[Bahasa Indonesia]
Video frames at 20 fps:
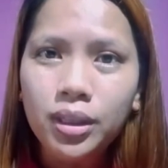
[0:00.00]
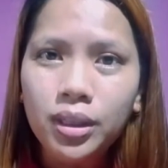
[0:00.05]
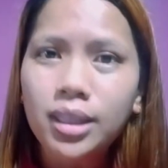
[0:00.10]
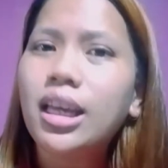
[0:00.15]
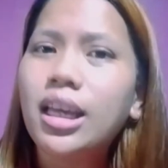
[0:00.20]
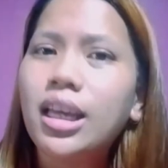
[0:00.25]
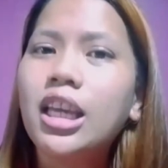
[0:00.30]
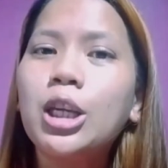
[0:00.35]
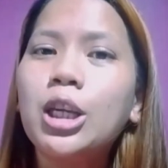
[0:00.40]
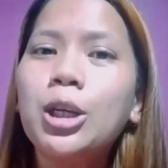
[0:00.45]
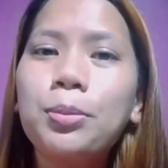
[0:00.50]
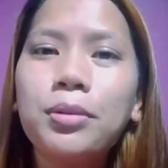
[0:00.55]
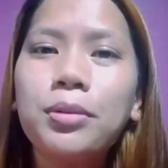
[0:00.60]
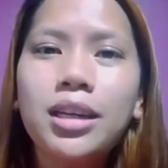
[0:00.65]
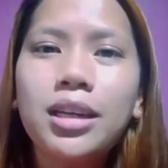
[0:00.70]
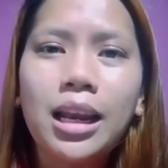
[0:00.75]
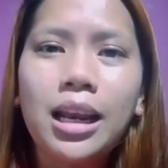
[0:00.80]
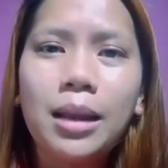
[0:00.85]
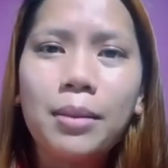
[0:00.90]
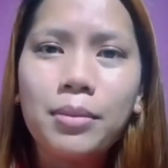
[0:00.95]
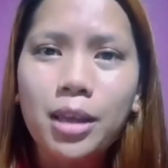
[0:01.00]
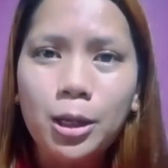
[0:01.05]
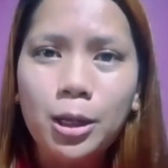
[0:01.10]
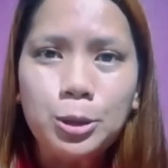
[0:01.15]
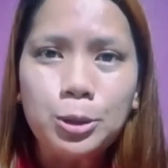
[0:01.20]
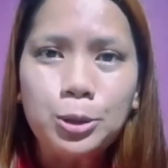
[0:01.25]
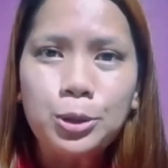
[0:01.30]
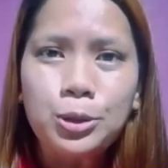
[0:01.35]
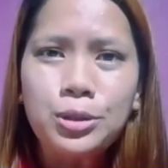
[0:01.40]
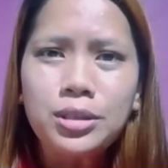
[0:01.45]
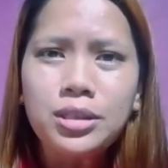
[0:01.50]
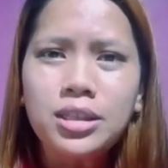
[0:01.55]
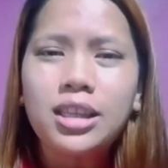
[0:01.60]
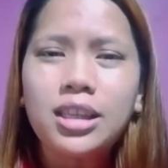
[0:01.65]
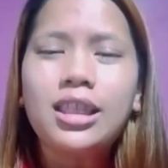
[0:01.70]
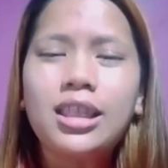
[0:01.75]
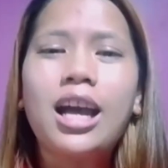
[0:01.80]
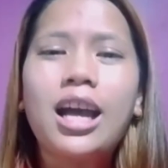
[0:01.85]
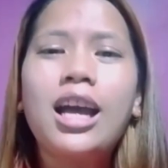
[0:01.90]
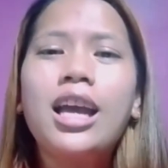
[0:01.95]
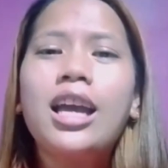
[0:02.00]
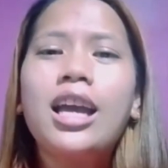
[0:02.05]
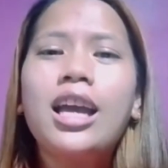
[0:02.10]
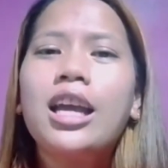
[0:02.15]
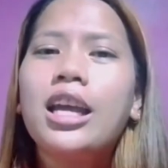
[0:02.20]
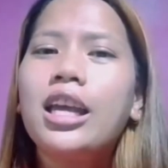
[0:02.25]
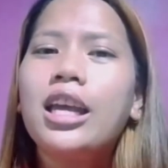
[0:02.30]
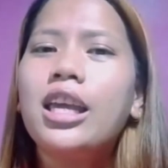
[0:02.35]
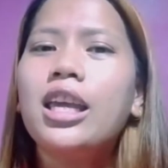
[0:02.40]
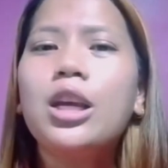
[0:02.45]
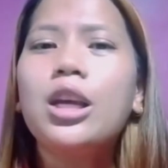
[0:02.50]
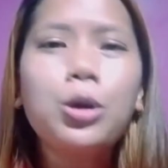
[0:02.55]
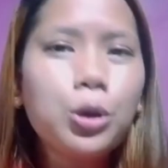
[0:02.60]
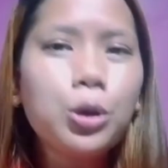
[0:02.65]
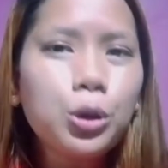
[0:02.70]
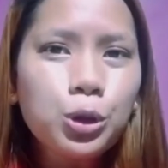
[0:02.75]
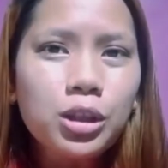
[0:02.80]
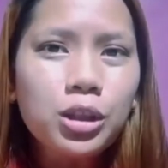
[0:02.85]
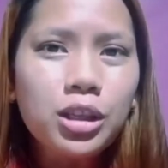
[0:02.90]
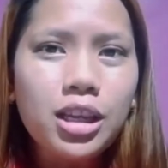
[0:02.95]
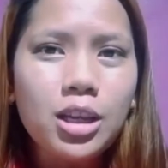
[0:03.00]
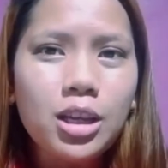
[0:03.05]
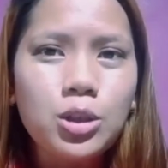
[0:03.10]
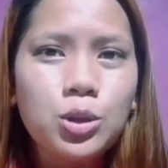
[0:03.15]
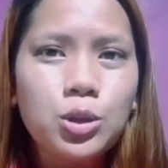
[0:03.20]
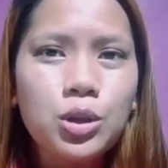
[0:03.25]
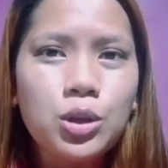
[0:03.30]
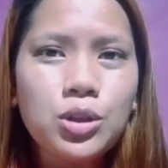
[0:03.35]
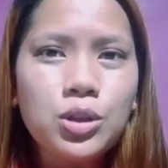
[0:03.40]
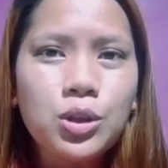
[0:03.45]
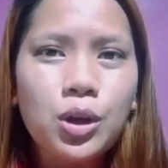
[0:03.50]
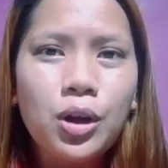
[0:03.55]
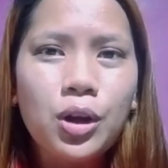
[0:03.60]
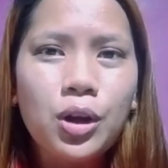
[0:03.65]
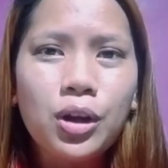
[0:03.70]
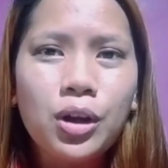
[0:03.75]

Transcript: kita hidup di dalam Yesus, kita ikut Yesus,